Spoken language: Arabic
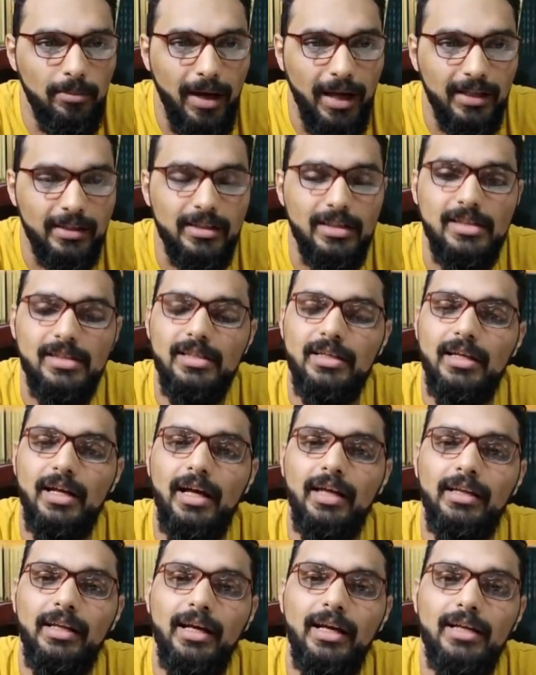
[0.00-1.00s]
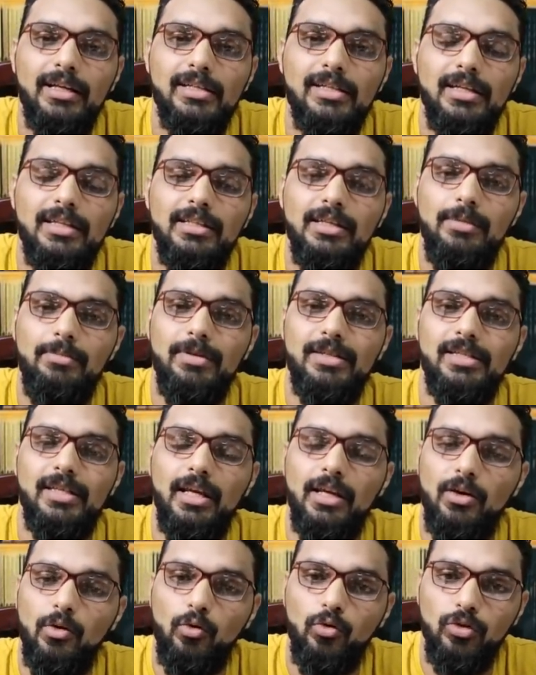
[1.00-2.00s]
بعتذر عن حاجه زي دي بس
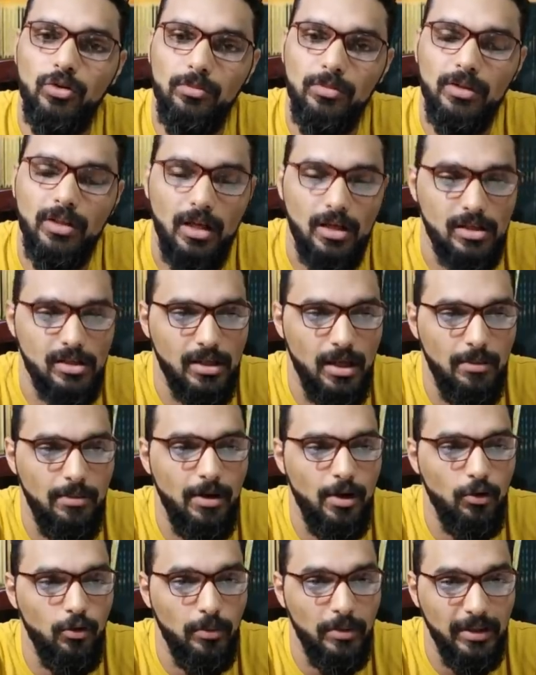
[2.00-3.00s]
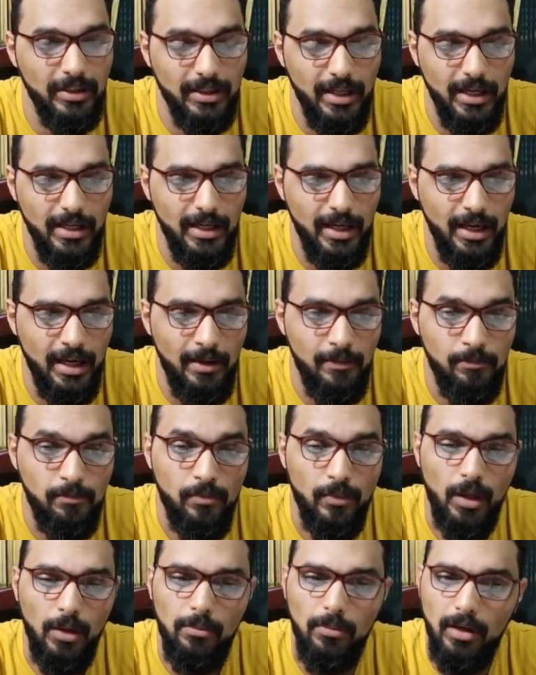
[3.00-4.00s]
انا كنت متعصبه ومتضايقه
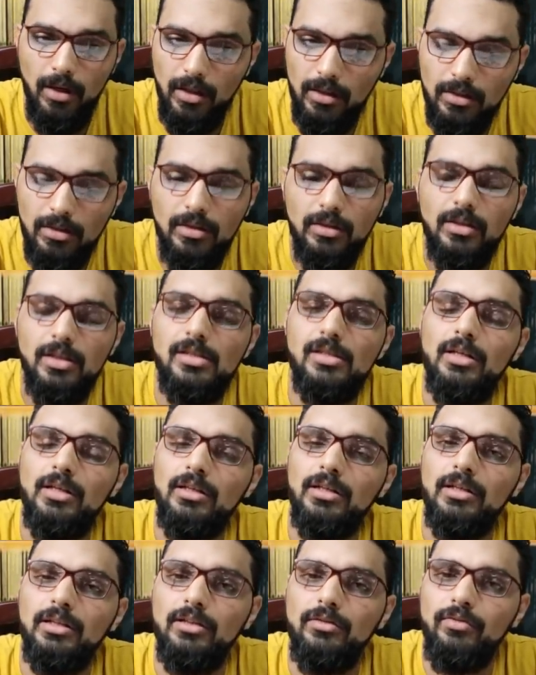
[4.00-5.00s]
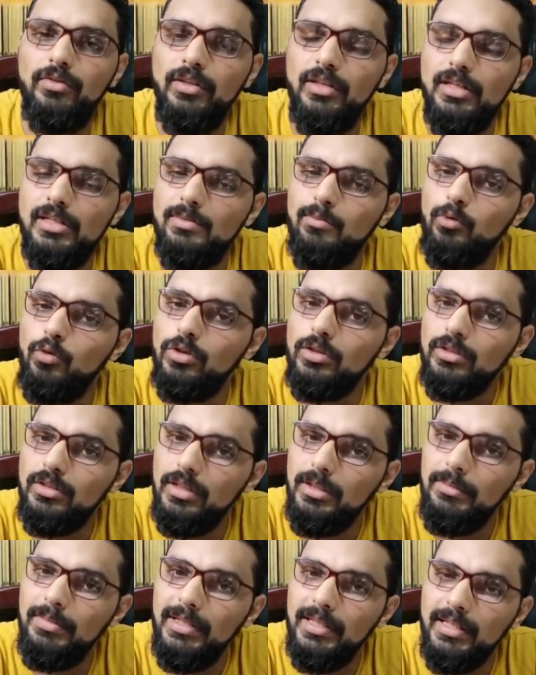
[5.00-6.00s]
بغض النظر ان في ناس ممكن
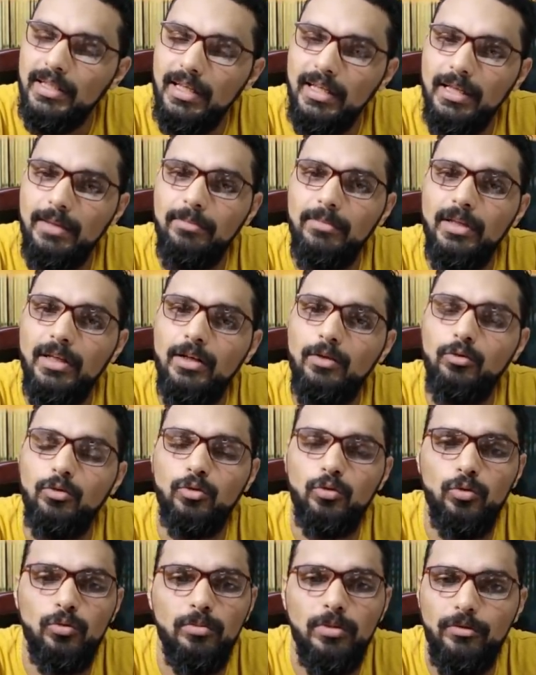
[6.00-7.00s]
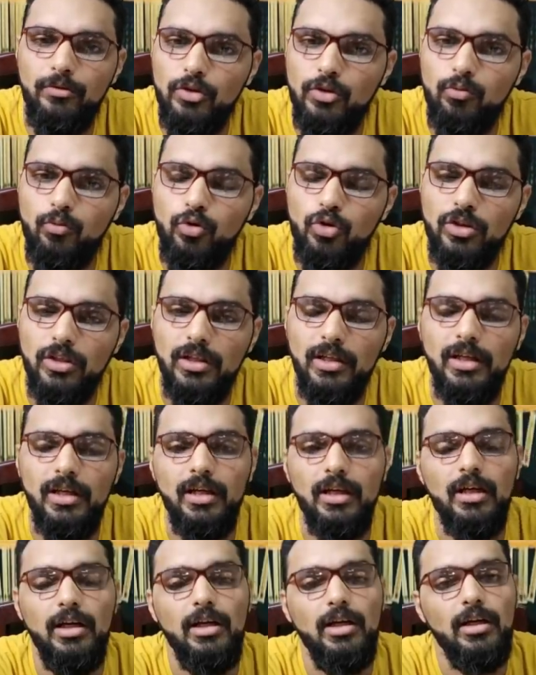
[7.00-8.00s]
تقبل الكلام ده وتقول مفيش
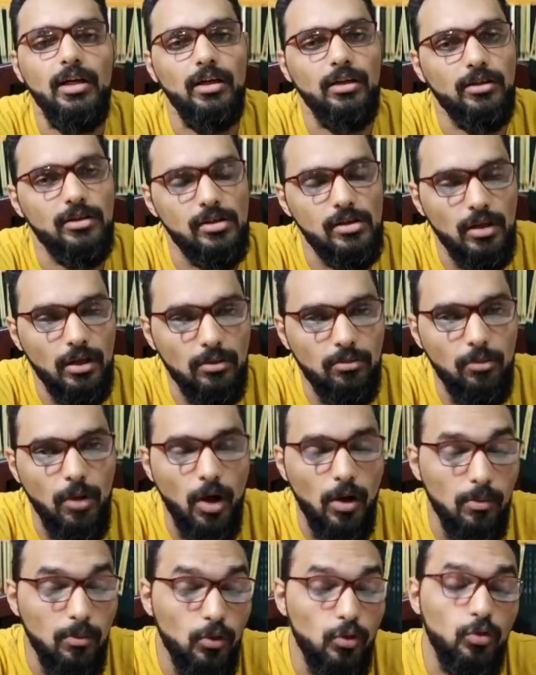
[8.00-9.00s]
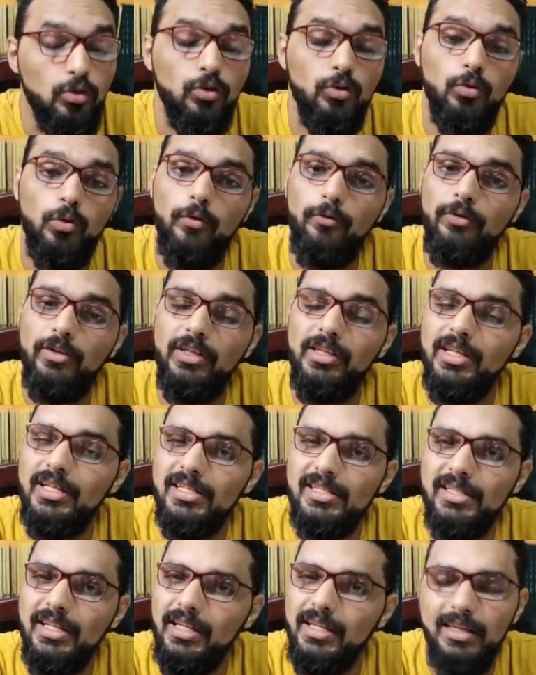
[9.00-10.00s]
مشكله اعتذار مقبول وفي
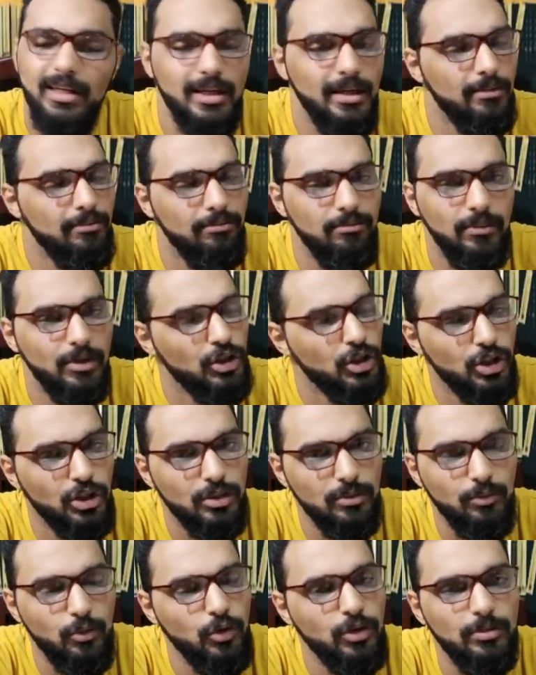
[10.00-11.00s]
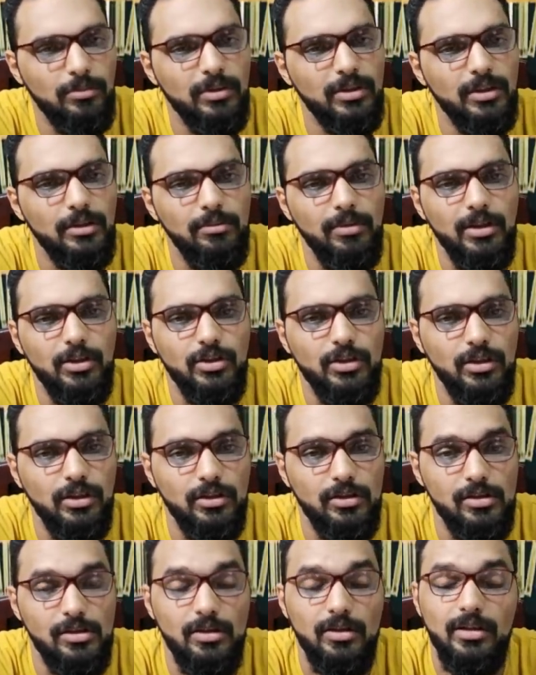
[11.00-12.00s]
ناس تانية مش ممكن ما تقبلش
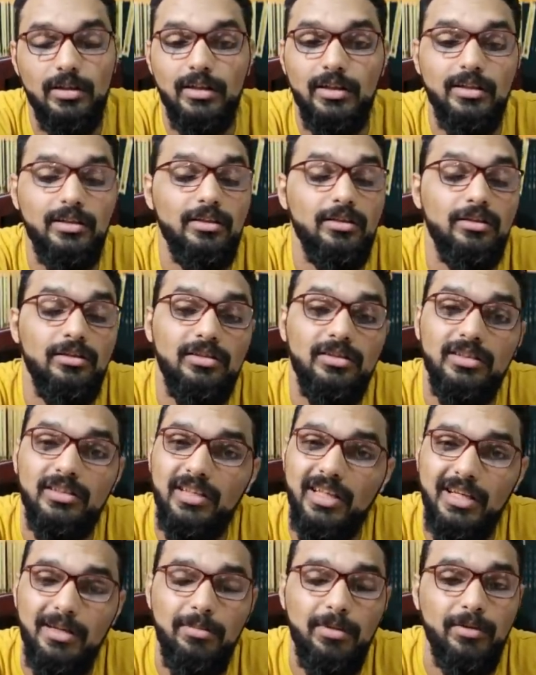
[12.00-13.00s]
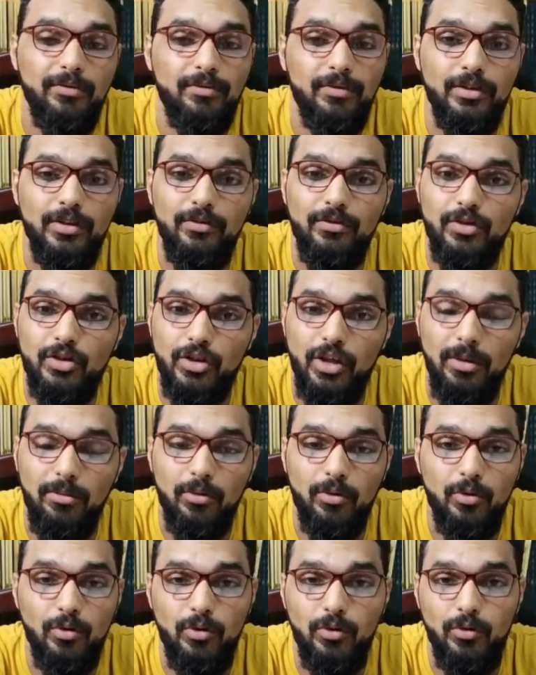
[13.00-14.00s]
الاعتذار لان هي غلطت تقريبا في في
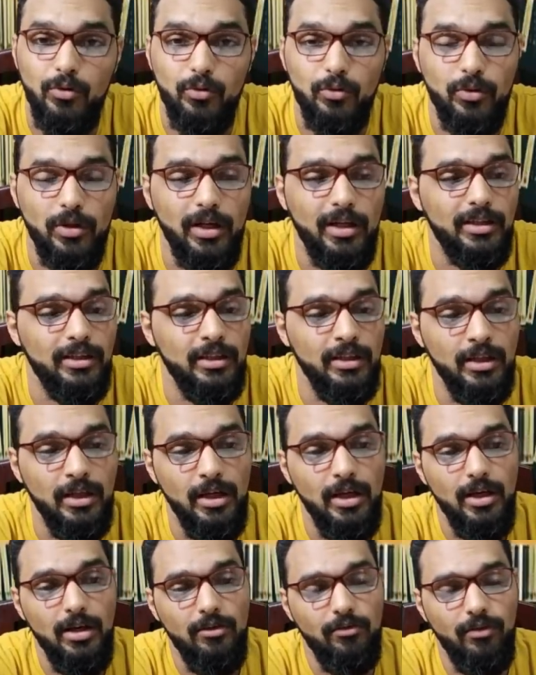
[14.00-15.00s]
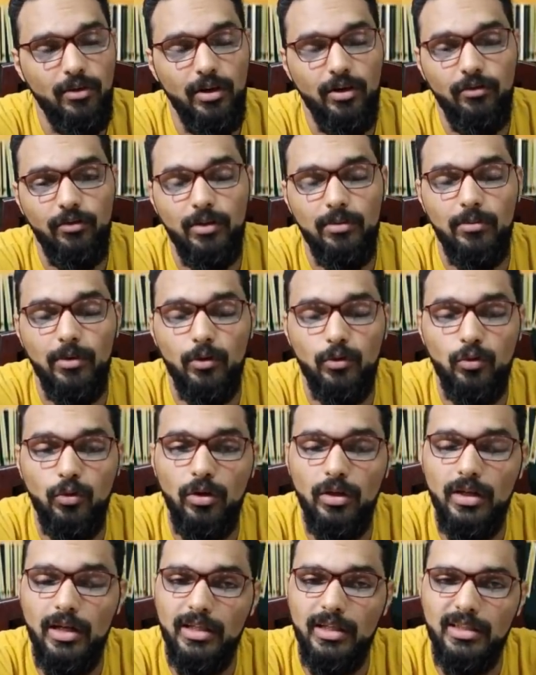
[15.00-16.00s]
الشعب كله يعني
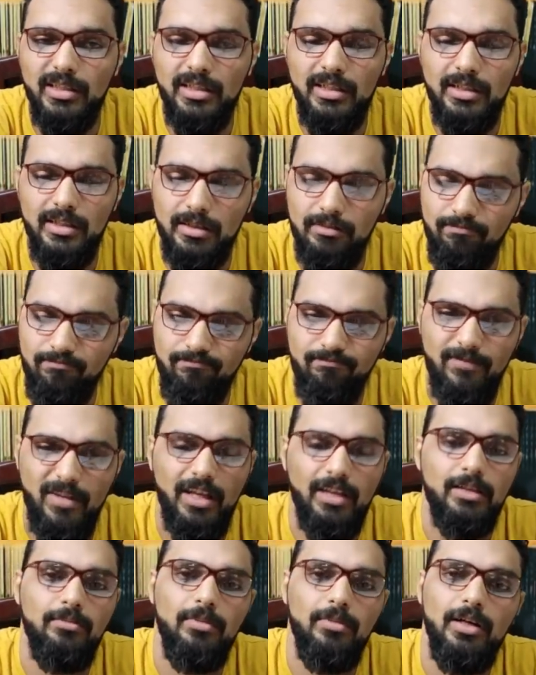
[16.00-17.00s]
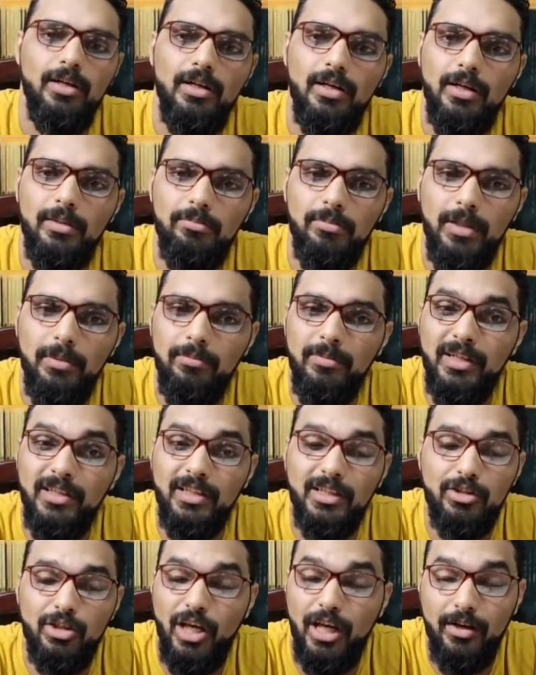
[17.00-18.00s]
فالموضوع يعني ايه يعني ما, ما
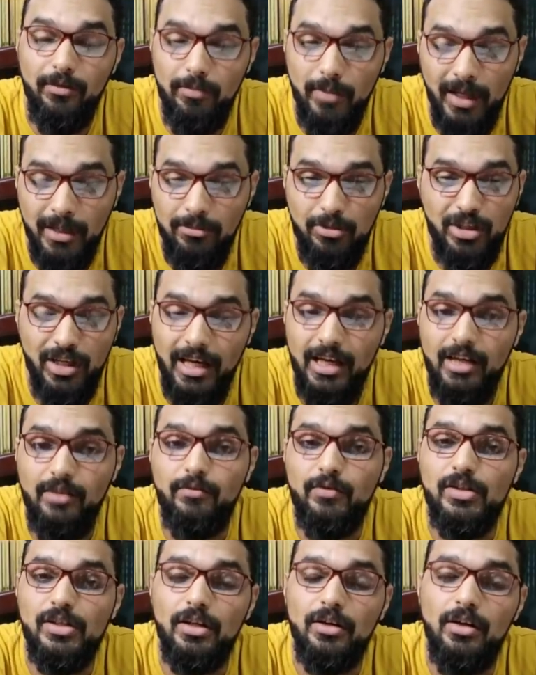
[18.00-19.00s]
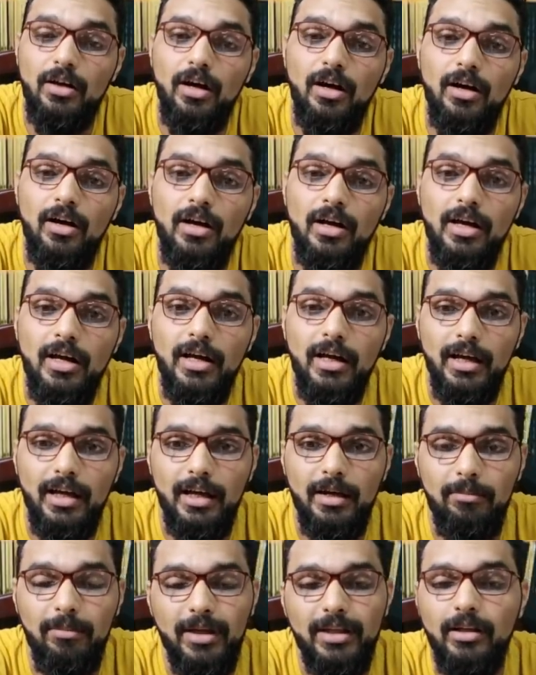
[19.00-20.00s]
مش عارف انا مش عارف بصراحه
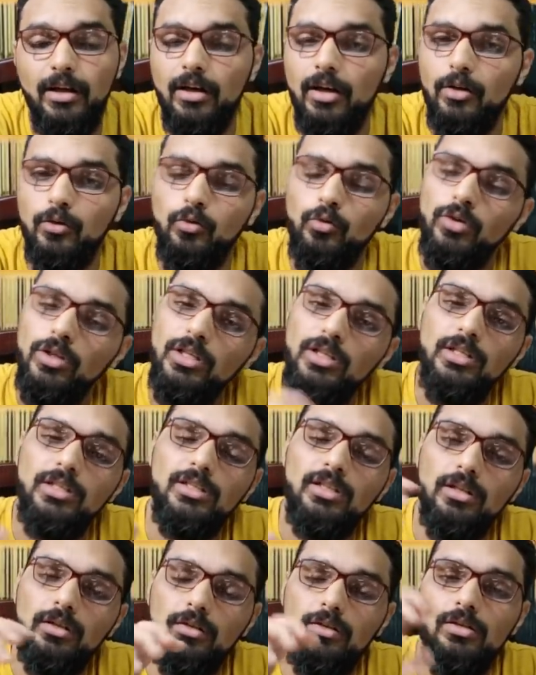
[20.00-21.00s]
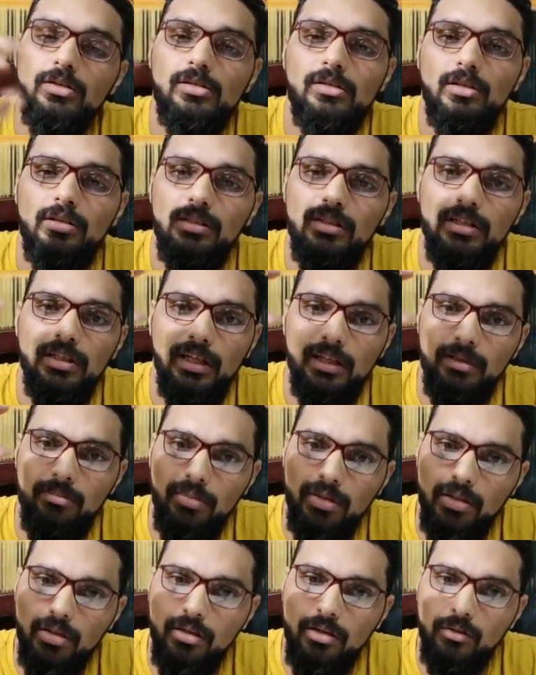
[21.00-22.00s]
آه، مدى قانونيه القصه دي يعني
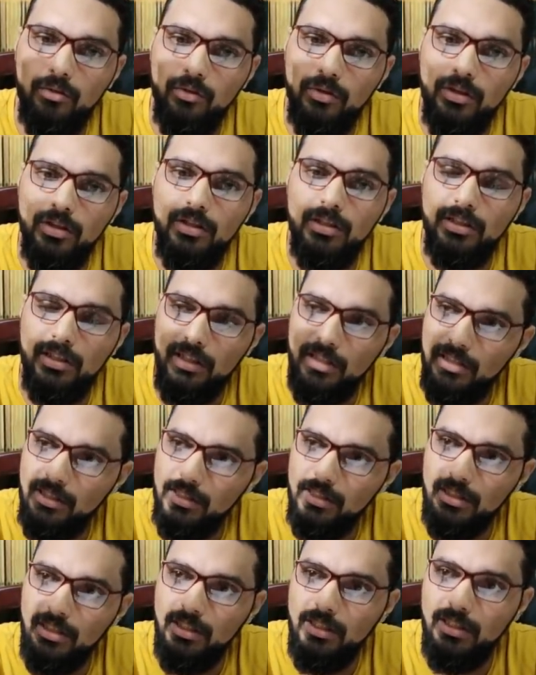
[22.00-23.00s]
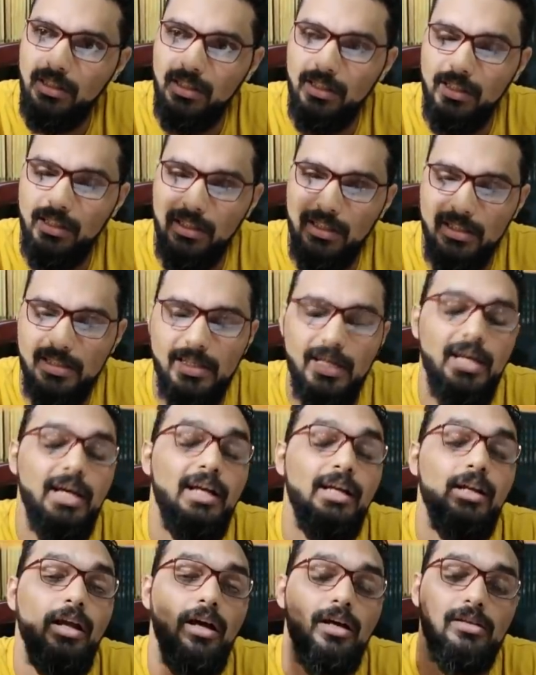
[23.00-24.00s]
مدى قانونيه حته
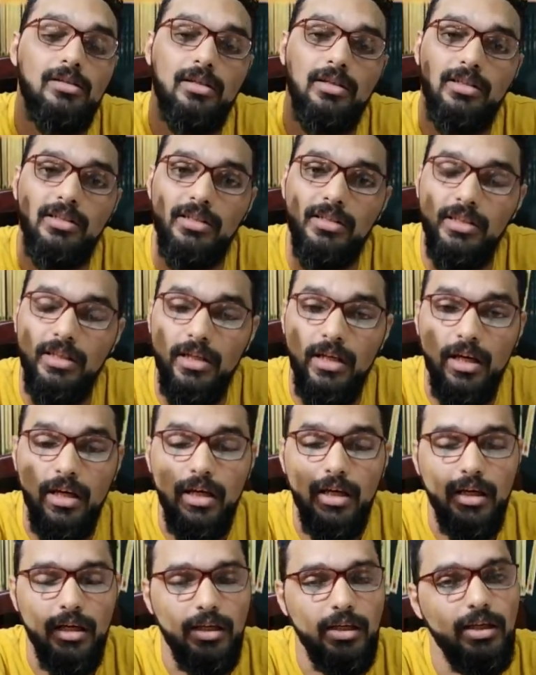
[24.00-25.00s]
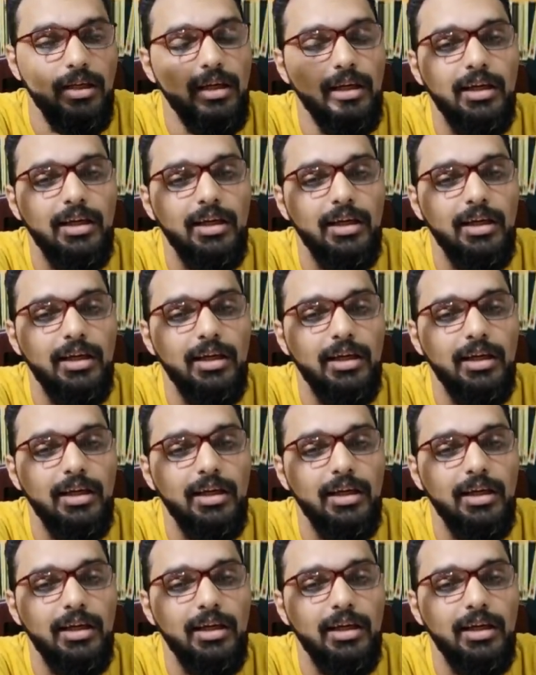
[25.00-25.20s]
الاساءه اللي حصلت دي إيه-,